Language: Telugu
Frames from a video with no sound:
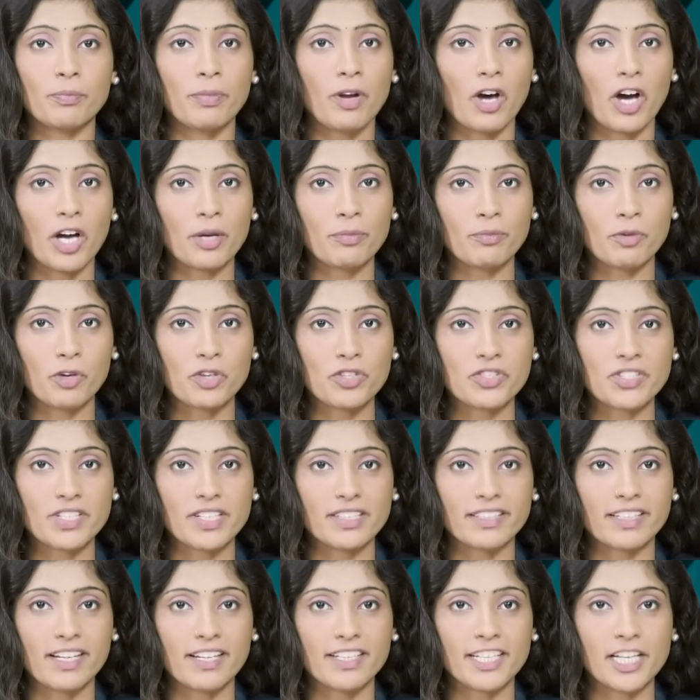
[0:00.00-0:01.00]
బ్లాక్
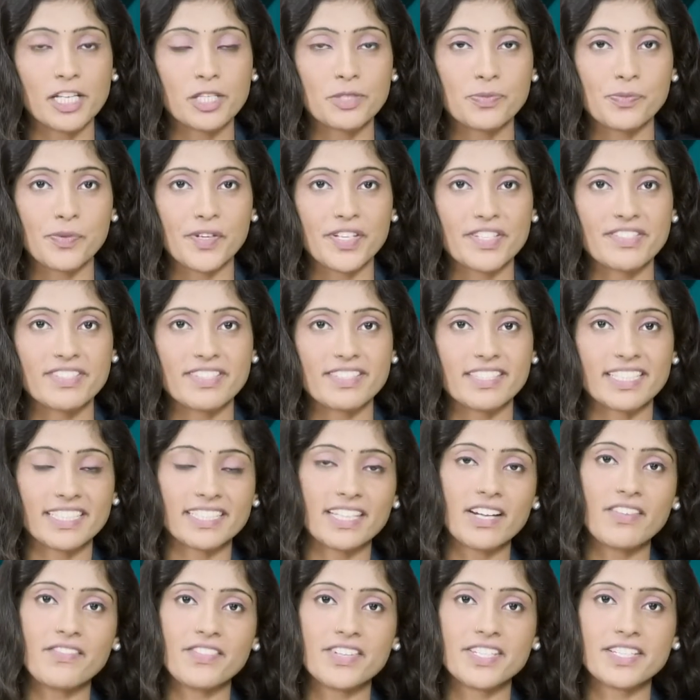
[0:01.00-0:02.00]
బోస్టర్గా నిలిచిపోయే
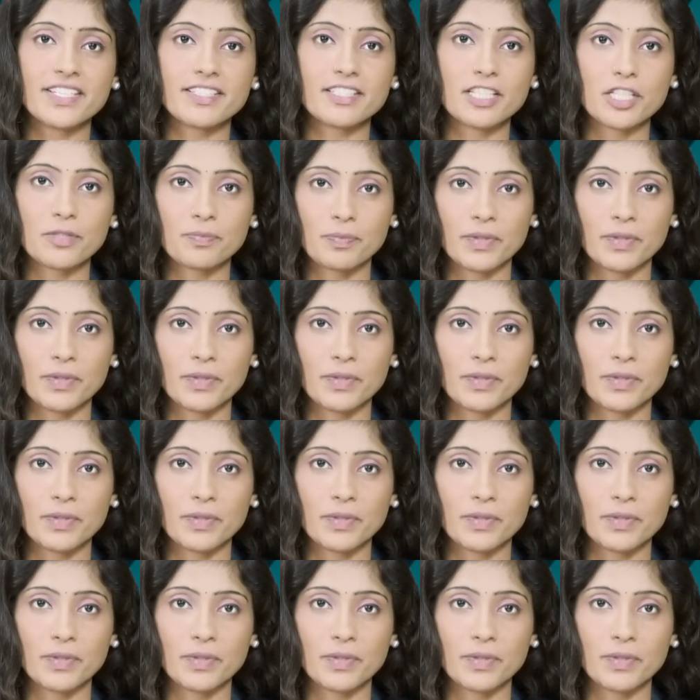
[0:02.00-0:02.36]
చిత్రంగా విశేష